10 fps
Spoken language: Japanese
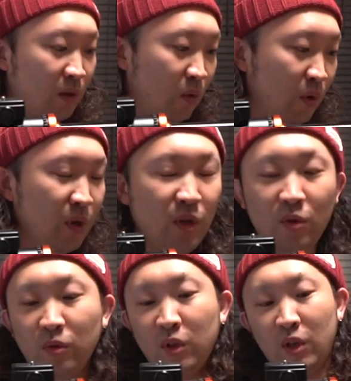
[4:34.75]
これに
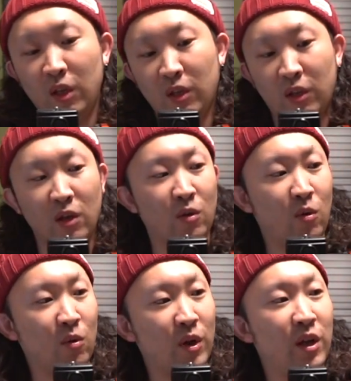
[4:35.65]
よってね、結
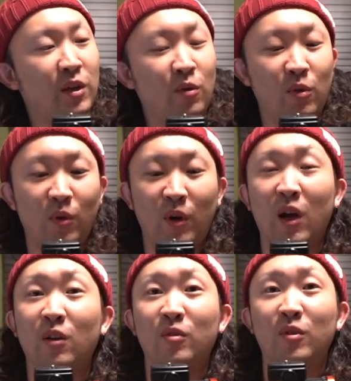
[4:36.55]
構ね、いろいろな
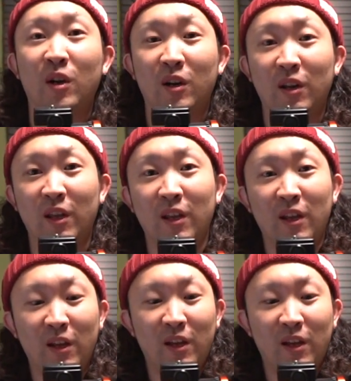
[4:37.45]
アングルからね、